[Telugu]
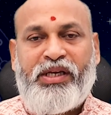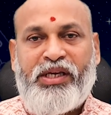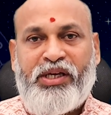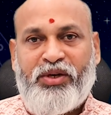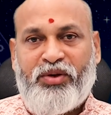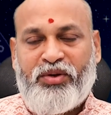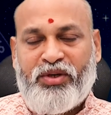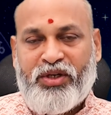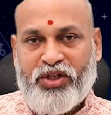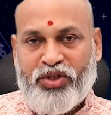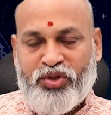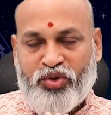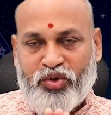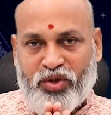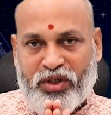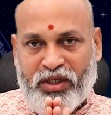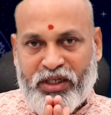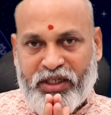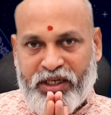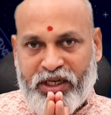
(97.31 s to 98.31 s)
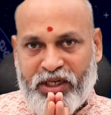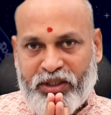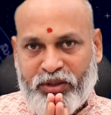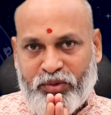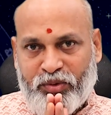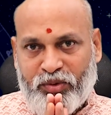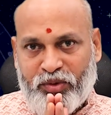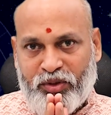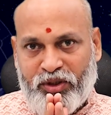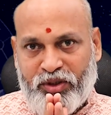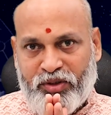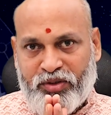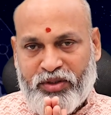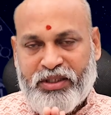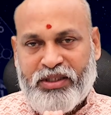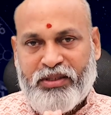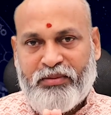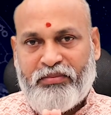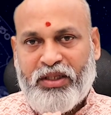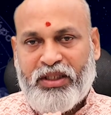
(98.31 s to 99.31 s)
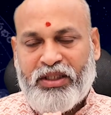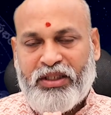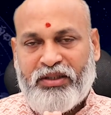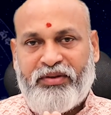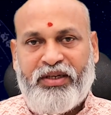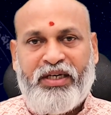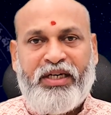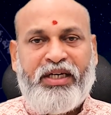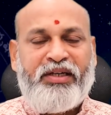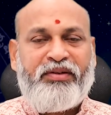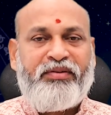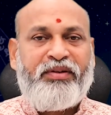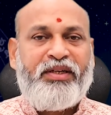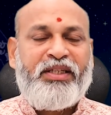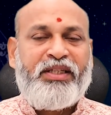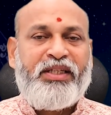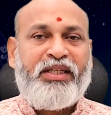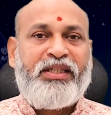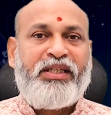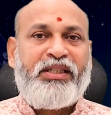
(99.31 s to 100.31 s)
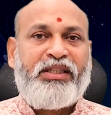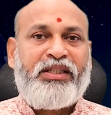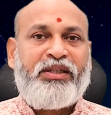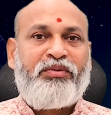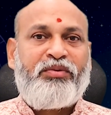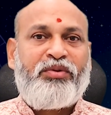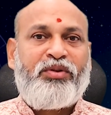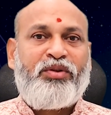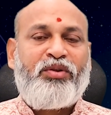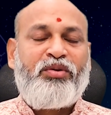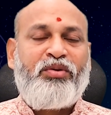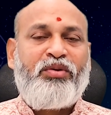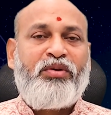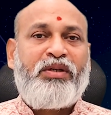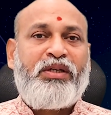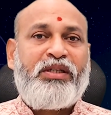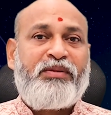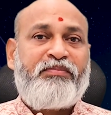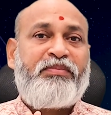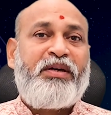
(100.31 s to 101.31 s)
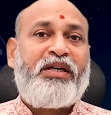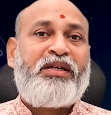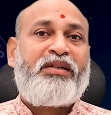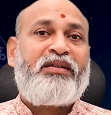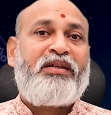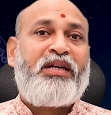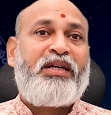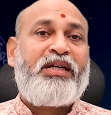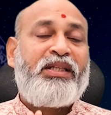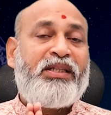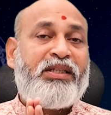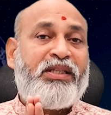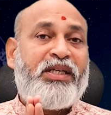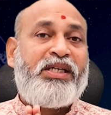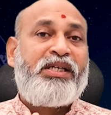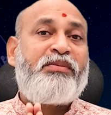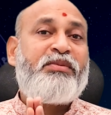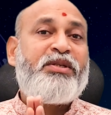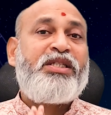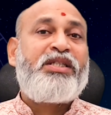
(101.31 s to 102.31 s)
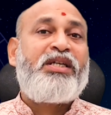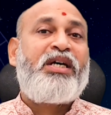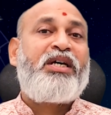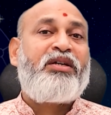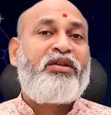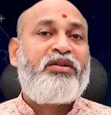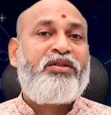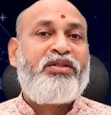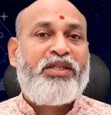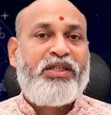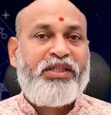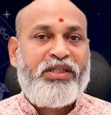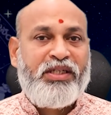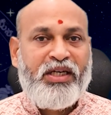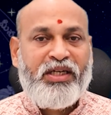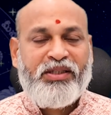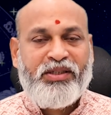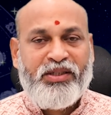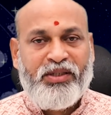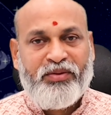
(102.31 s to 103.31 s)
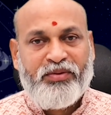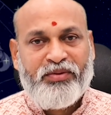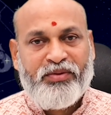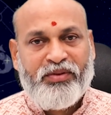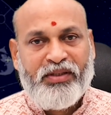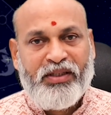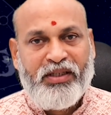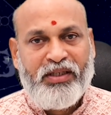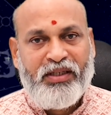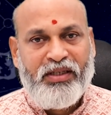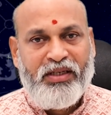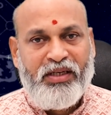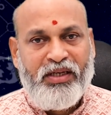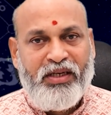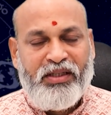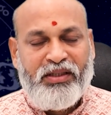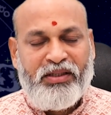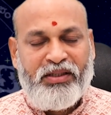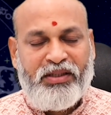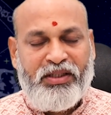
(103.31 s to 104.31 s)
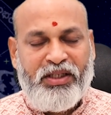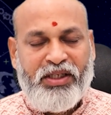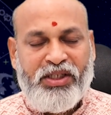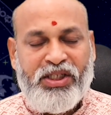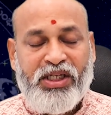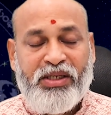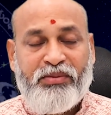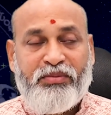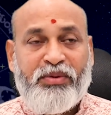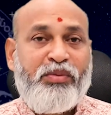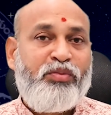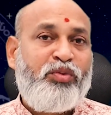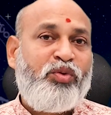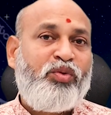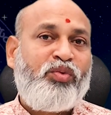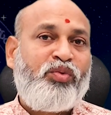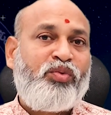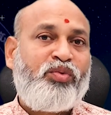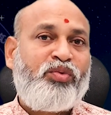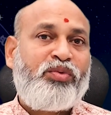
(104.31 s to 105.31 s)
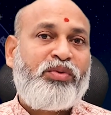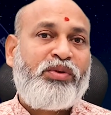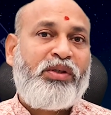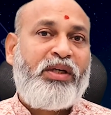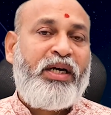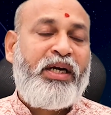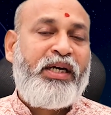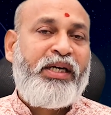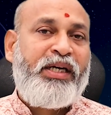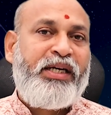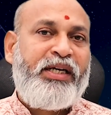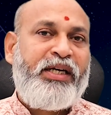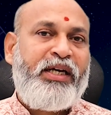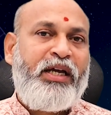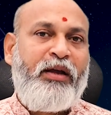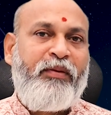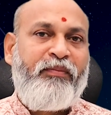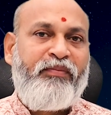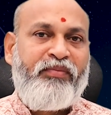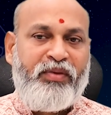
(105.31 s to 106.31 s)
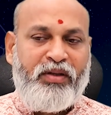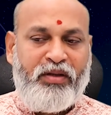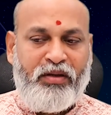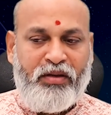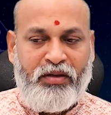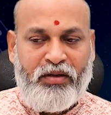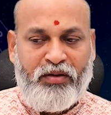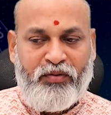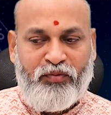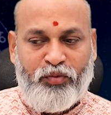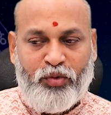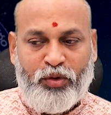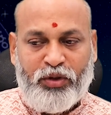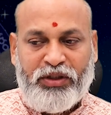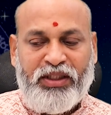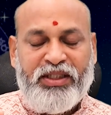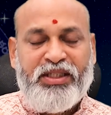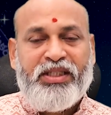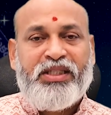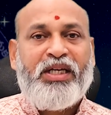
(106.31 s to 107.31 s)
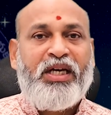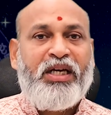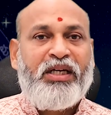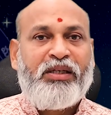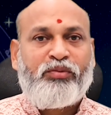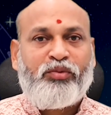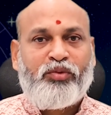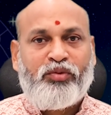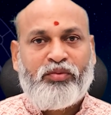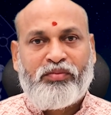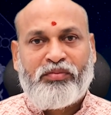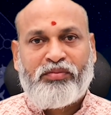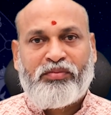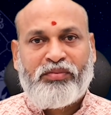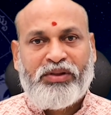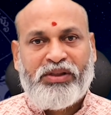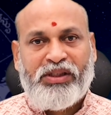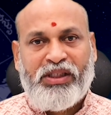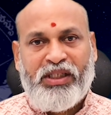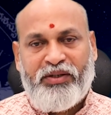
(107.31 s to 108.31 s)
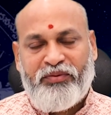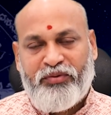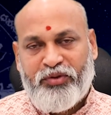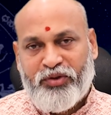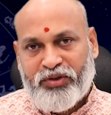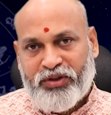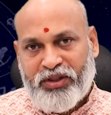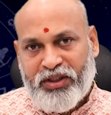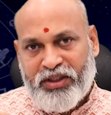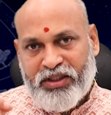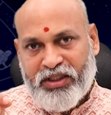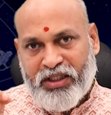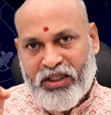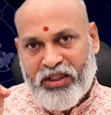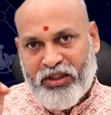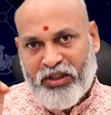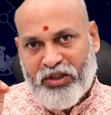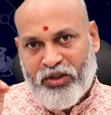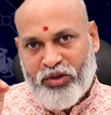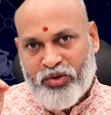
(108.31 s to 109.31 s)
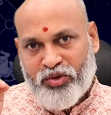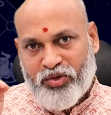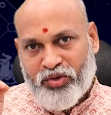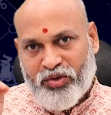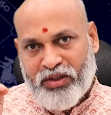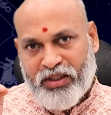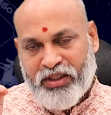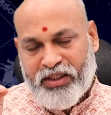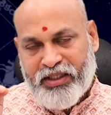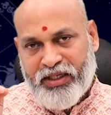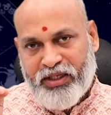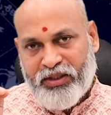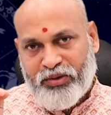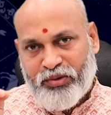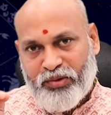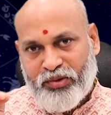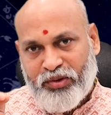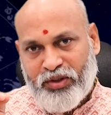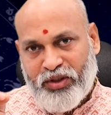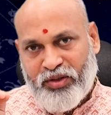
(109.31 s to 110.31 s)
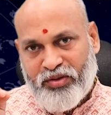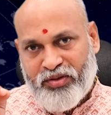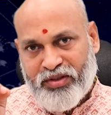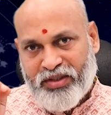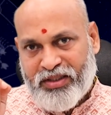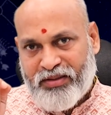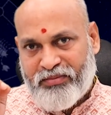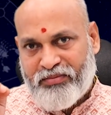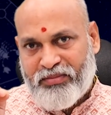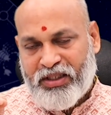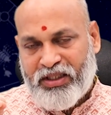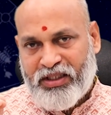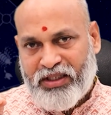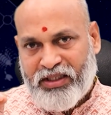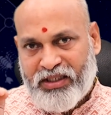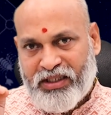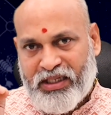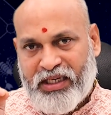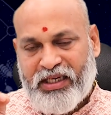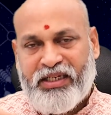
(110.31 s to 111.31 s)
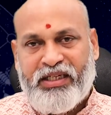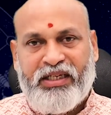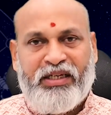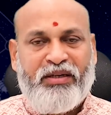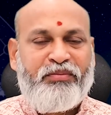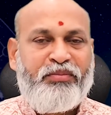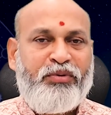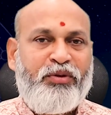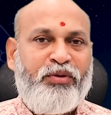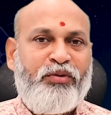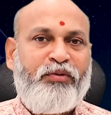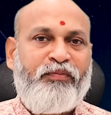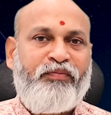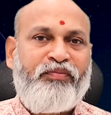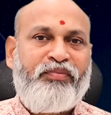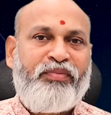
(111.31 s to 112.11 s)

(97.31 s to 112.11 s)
ఈ యొక్క శుక్రకేతువుల యొక్క సంబంధం అనేటువంటిది ఏదైతే ఉందో ఇది పర్టికులర్గా దశమ స్థానంలో సంచారం జరుగుతుంది దశమము అంటే వృత్తి స్థానము ఈ వృత్తి స్థానంలో శుక్రకేతువుల యొక్క సంబంధం కలిగినప్పుడు